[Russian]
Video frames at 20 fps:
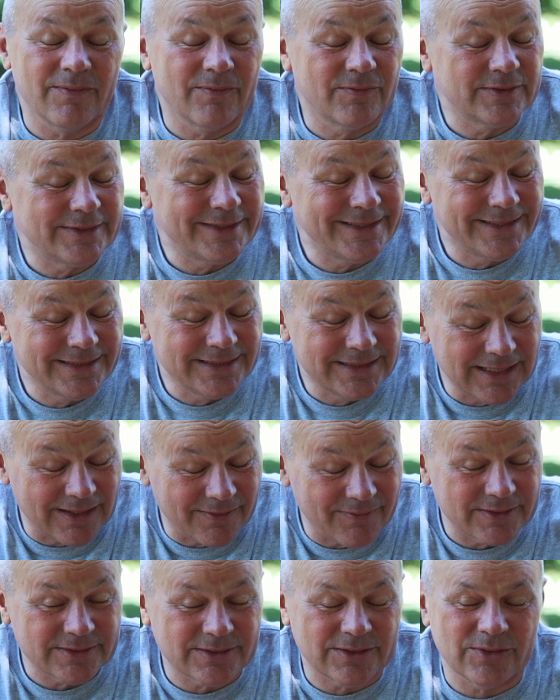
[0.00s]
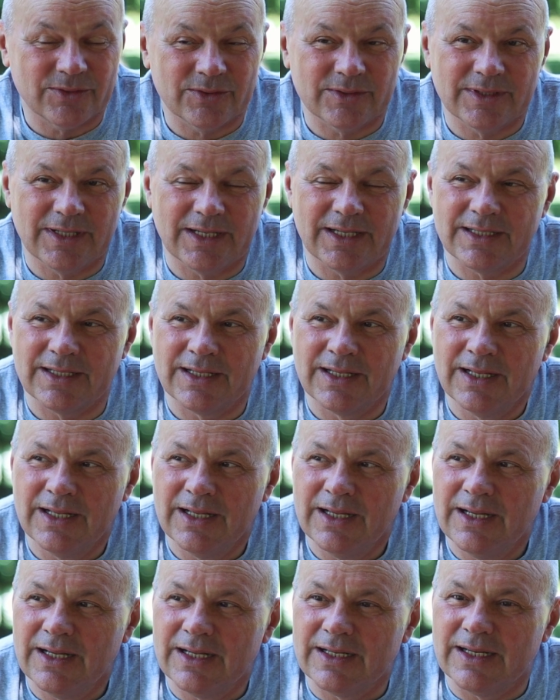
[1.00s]
всегда восстает на,
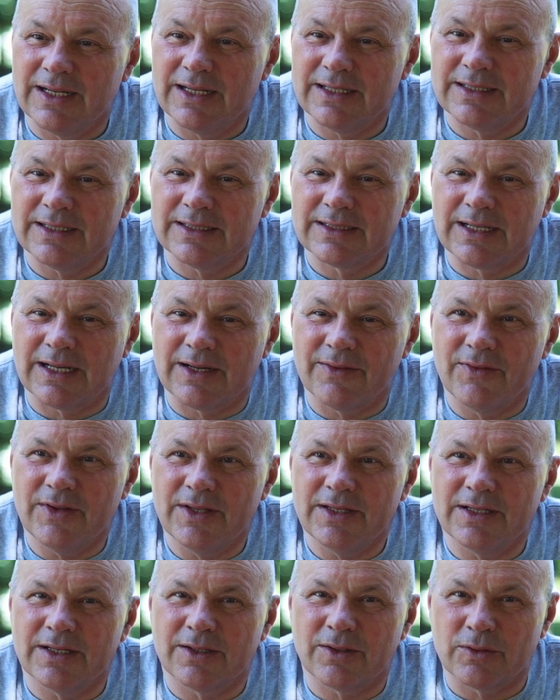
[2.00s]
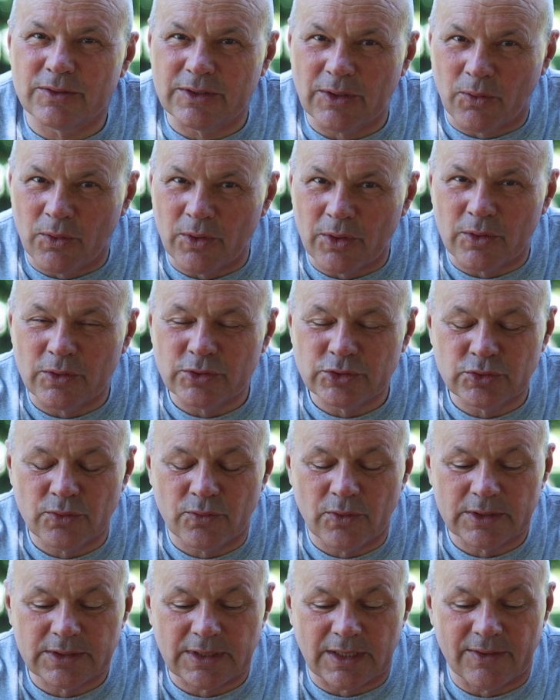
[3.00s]
на это откровение, такое
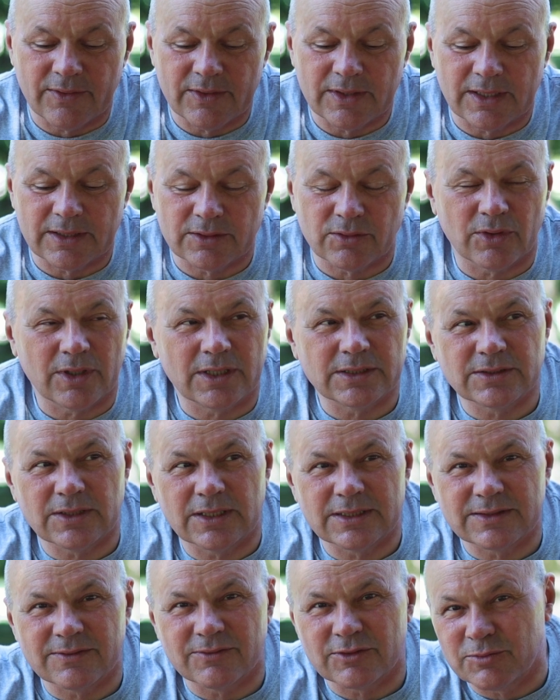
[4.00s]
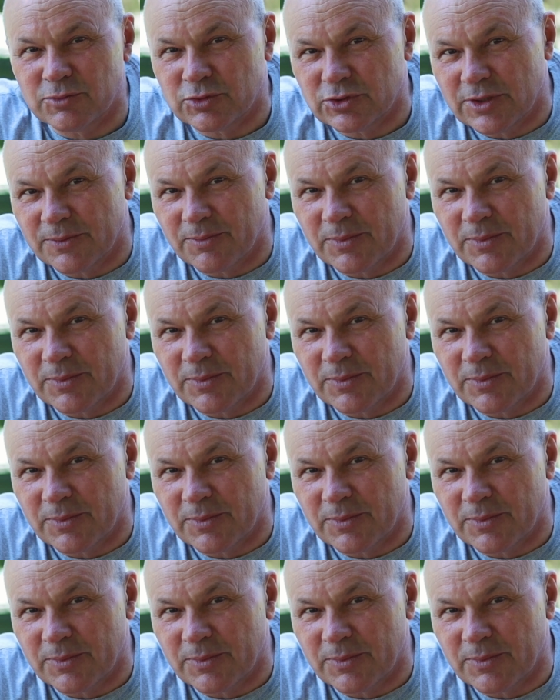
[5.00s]
ключевое откровение, которое касается, возможно,